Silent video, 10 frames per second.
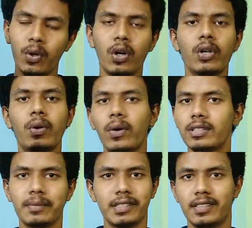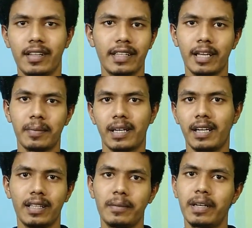உங்களோட கோர் சப்ஜெக்ட்ஸ்ல இருந்து கேட்பாங்க
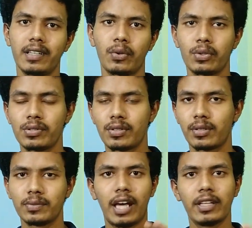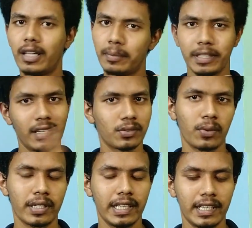அந்த மாதிரி தான் கொஸ்டின்ஸ் இருக்கும் நான் அதை பத்தி நான்
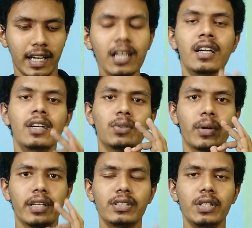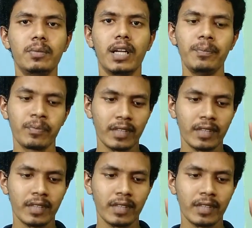சொல்றேன் டீட்டெயிலா ஸோ ரெசியூம்ல